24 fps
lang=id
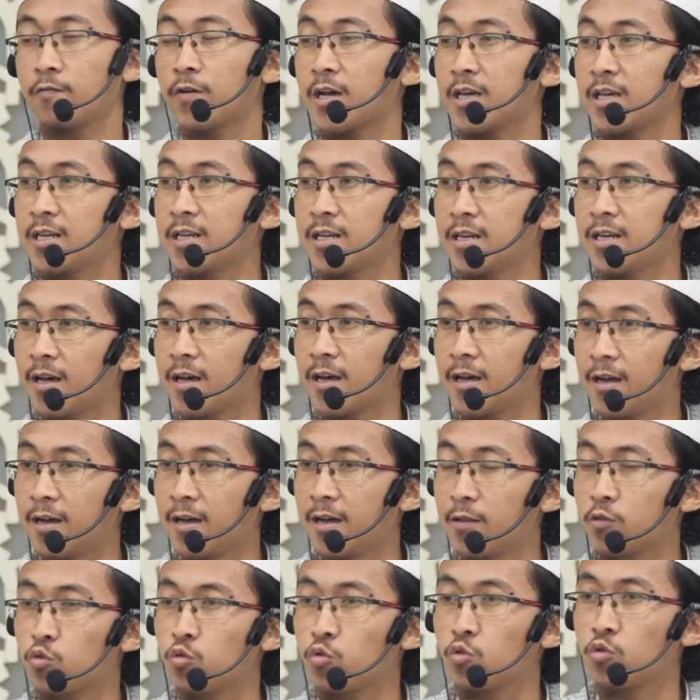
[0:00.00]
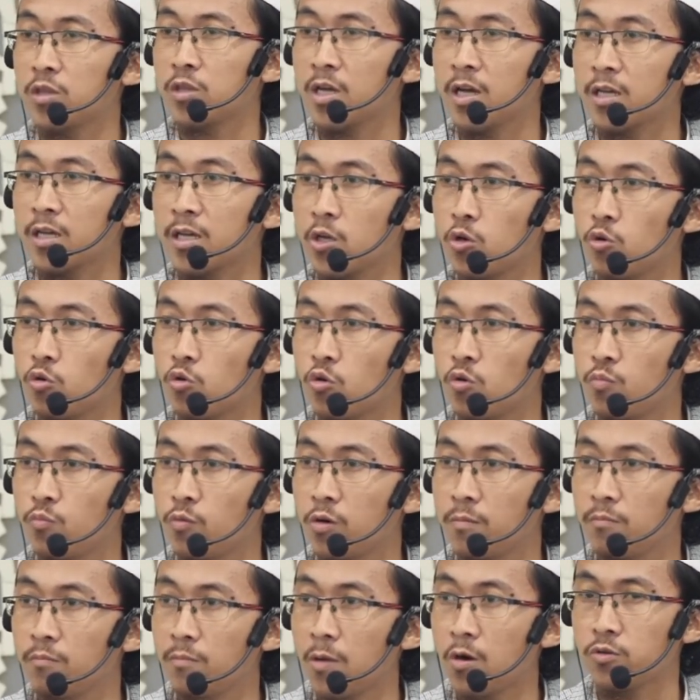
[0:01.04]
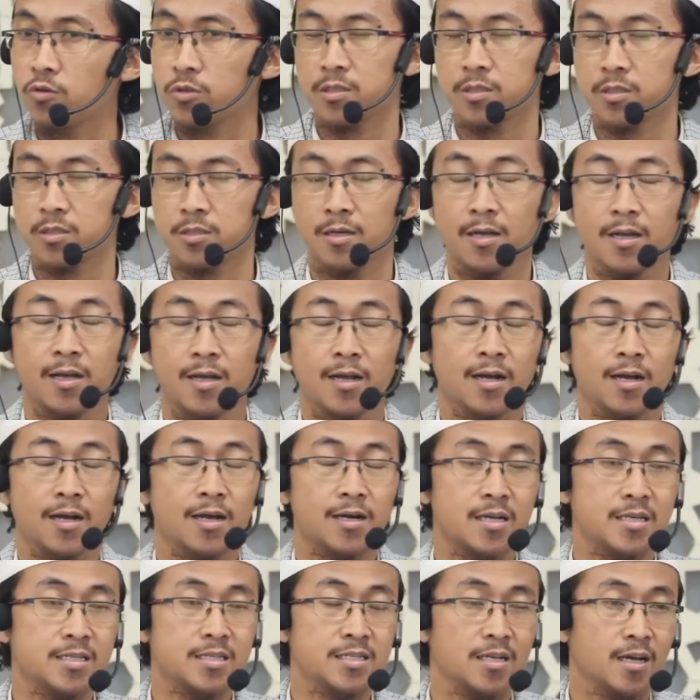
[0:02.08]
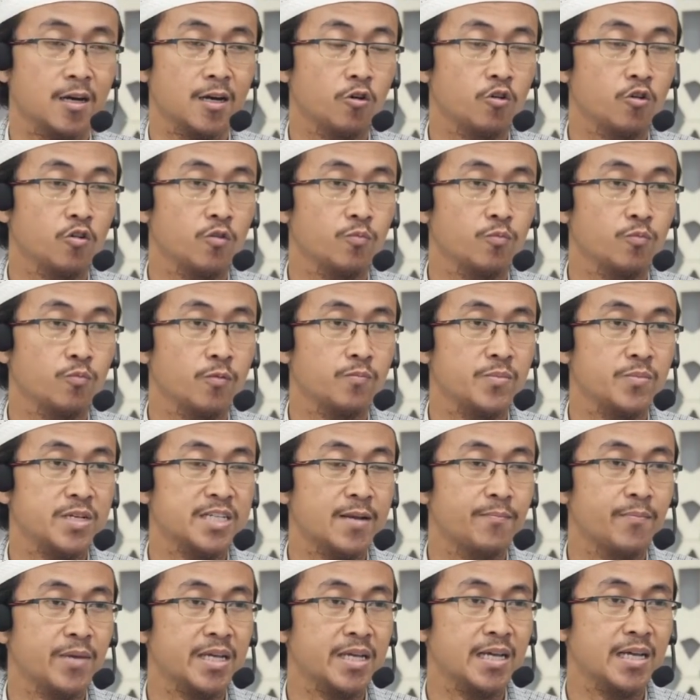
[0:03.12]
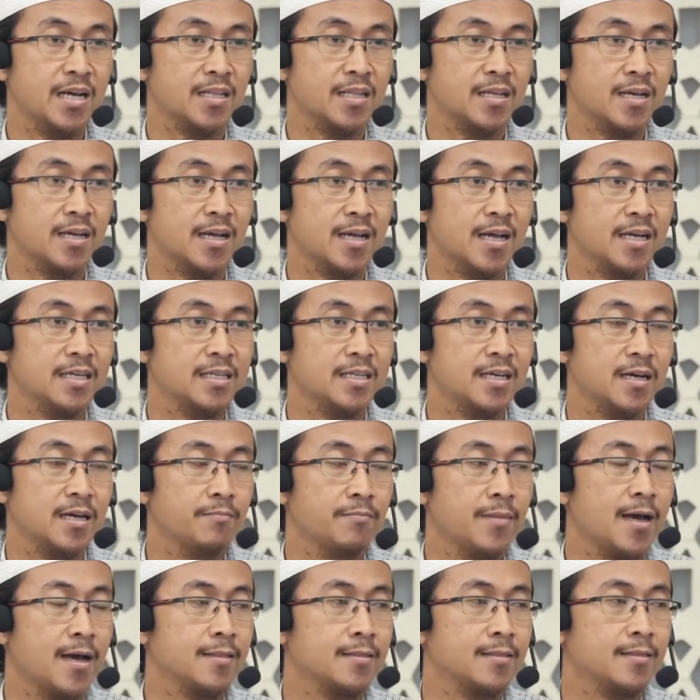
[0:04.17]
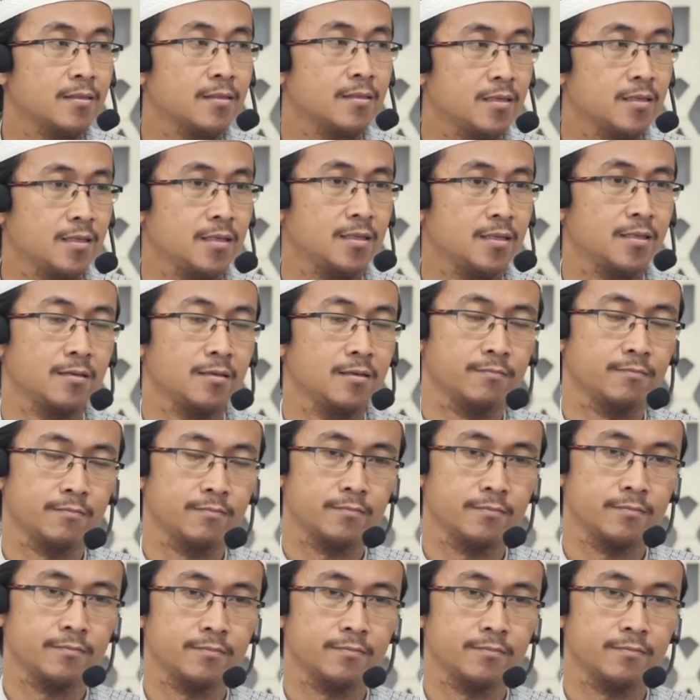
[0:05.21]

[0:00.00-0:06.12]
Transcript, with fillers: Fa innaha tudzakkirukumul maut. Karena ziarah kubur bisa mengingatkan kalian mati.